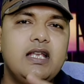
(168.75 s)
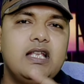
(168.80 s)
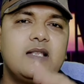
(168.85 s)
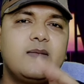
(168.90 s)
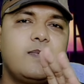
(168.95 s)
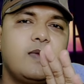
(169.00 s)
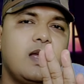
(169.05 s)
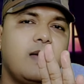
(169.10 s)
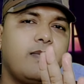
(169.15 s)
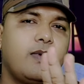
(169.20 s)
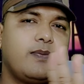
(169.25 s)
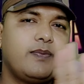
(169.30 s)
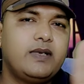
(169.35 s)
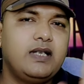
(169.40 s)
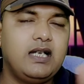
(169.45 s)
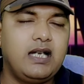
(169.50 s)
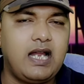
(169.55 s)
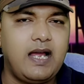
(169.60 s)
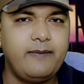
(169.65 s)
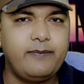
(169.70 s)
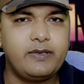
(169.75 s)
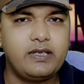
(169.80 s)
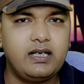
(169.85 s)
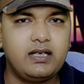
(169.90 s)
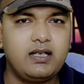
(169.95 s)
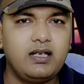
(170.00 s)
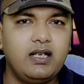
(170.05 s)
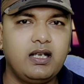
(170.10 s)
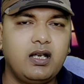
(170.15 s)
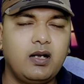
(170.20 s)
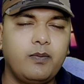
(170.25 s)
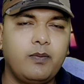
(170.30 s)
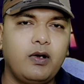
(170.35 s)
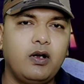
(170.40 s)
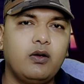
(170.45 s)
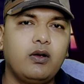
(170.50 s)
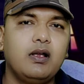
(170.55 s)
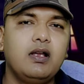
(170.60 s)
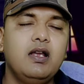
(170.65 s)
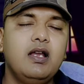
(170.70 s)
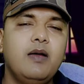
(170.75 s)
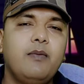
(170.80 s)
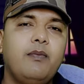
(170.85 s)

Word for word: इस पर आप अपनी लाइफ सेट नहीं कर पाओगे